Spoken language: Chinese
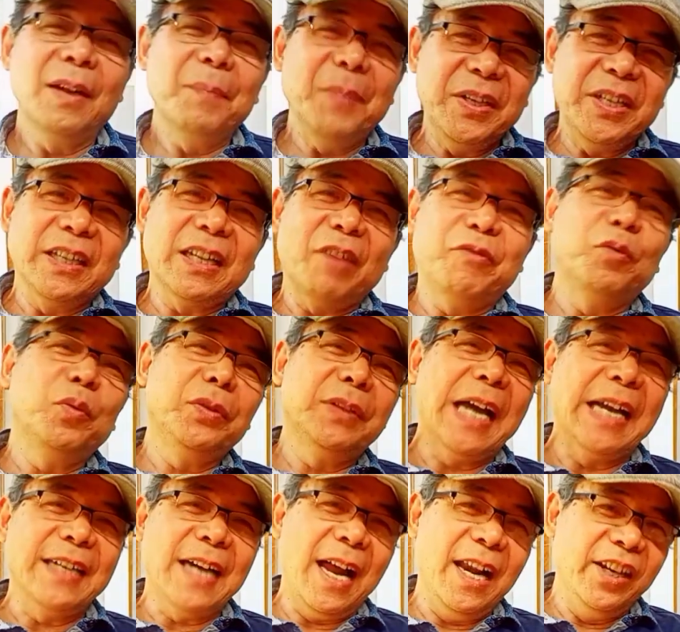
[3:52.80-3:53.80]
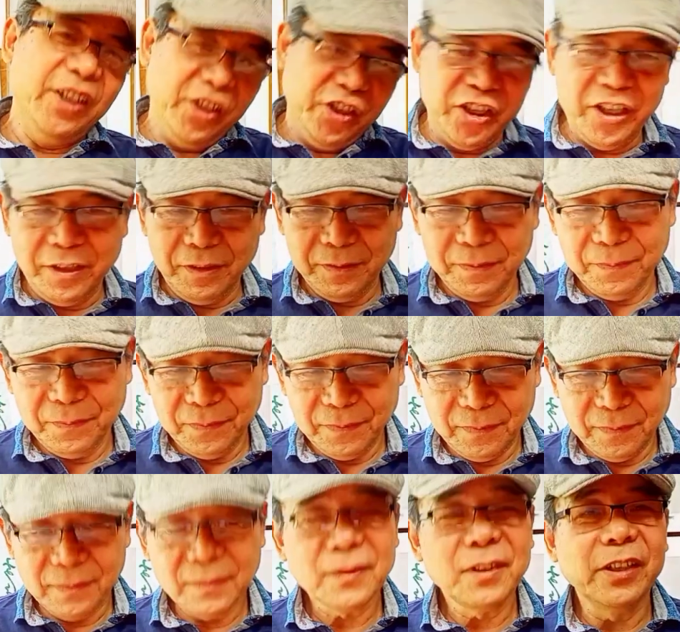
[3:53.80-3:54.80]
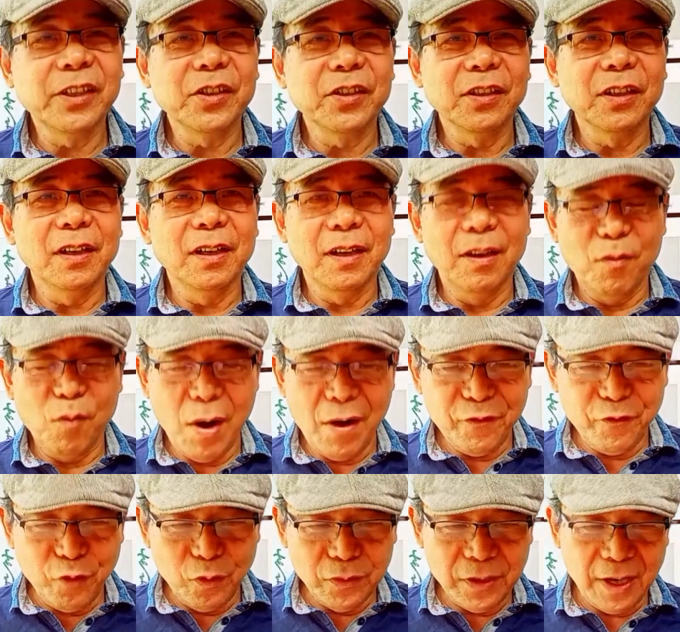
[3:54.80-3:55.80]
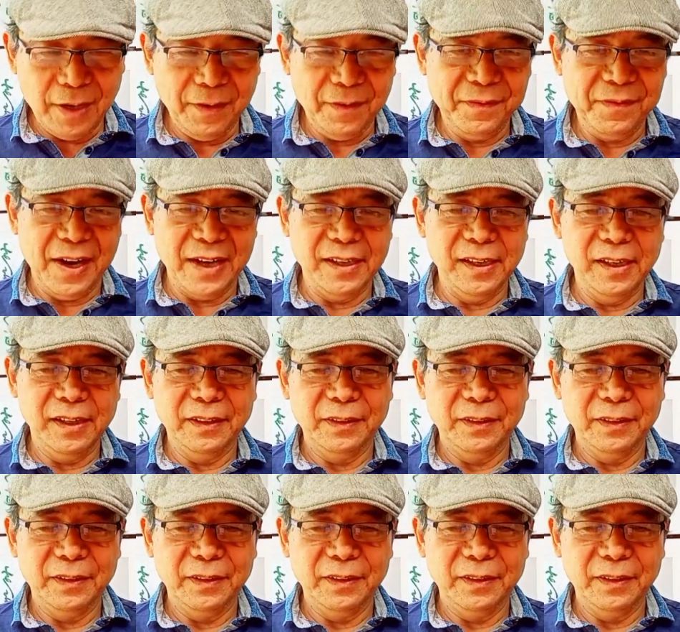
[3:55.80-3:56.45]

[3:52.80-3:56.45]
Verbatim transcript: 并且他呼吁大家理性，这就是汪峰的反应。